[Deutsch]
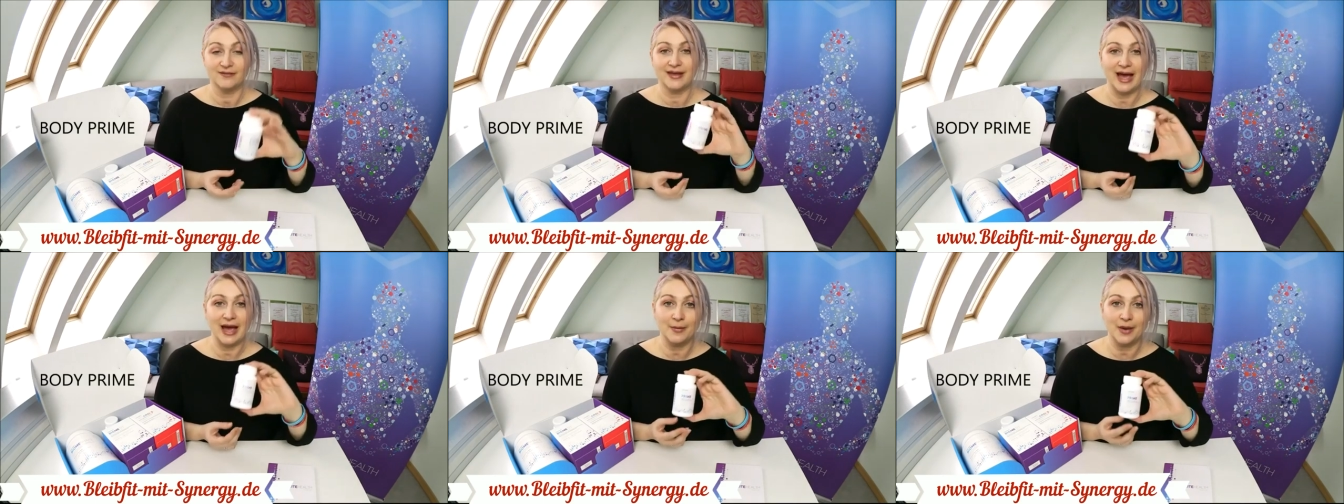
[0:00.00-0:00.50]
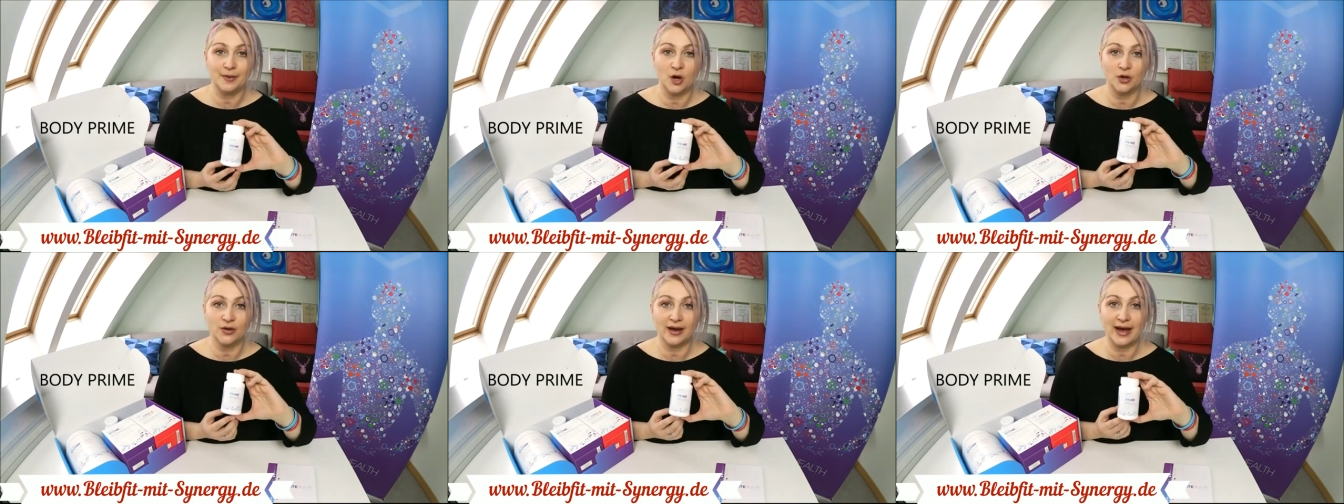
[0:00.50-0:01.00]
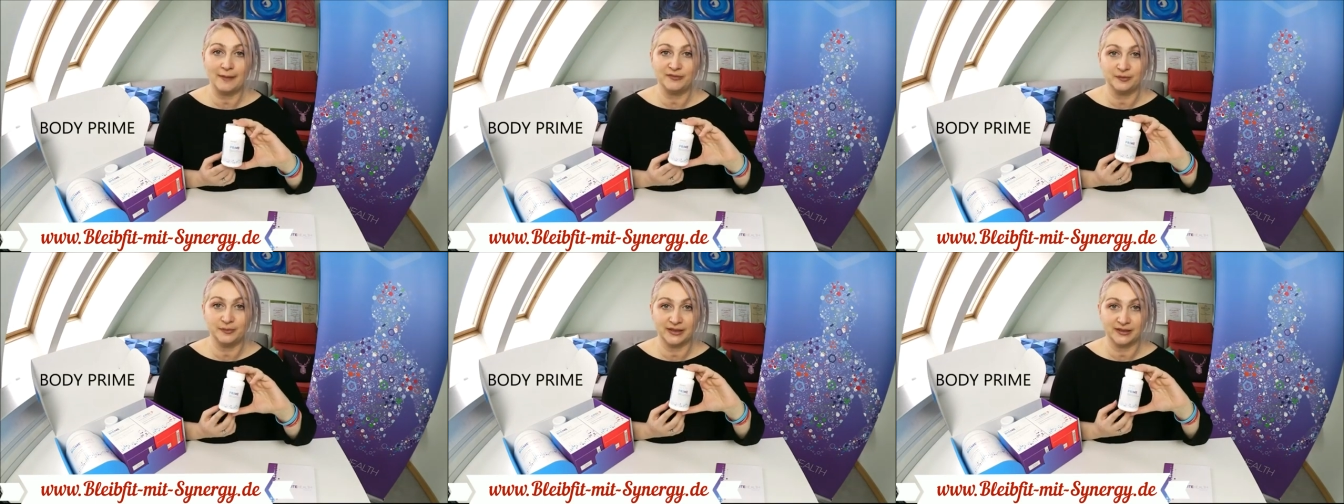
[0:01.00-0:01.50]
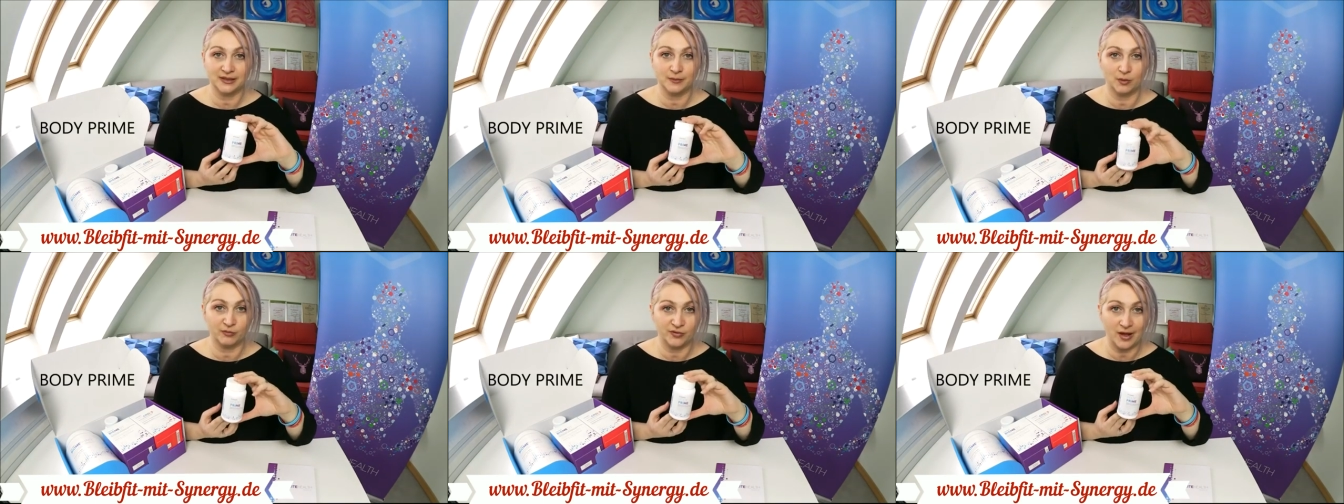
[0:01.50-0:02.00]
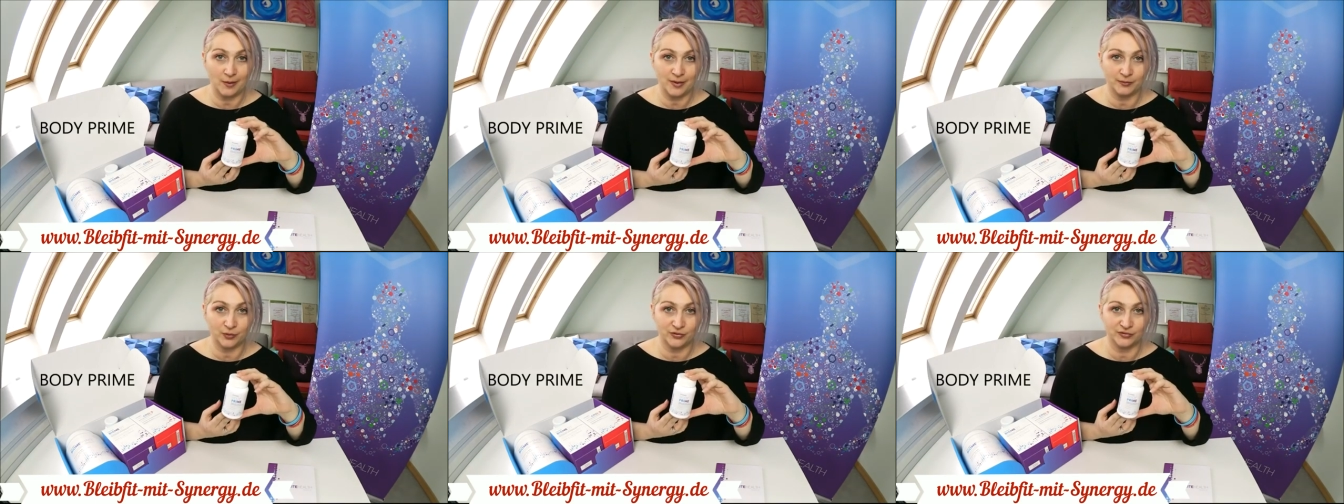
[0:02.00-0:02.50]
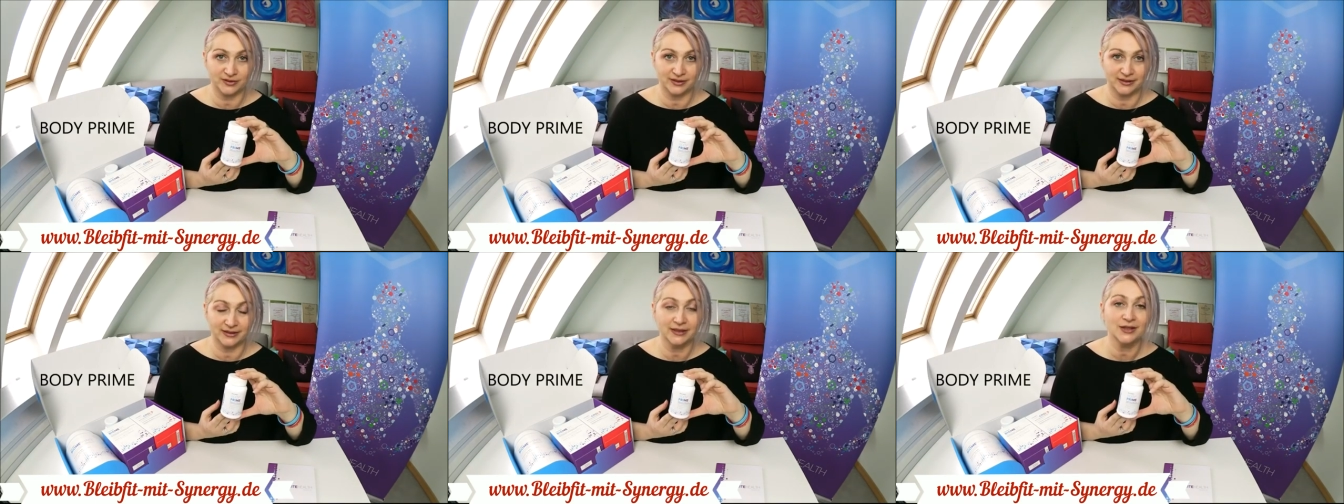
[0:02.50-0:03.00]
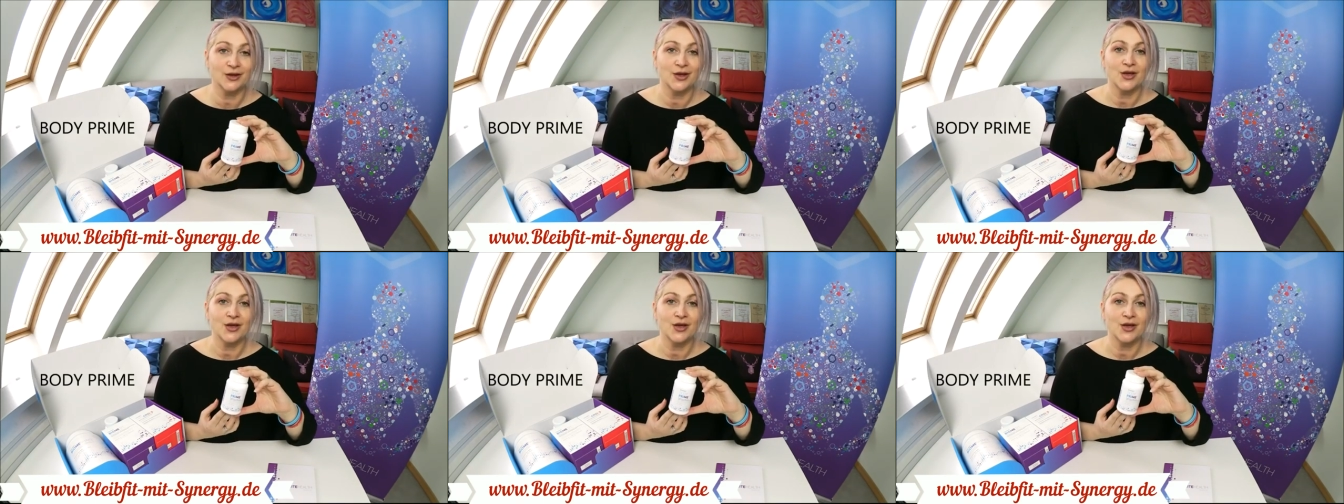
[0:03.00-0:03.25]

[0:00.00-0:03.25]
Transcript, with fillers: Wir haben aber auch noch Apfelpektin und Pflaumenpulver drinnen.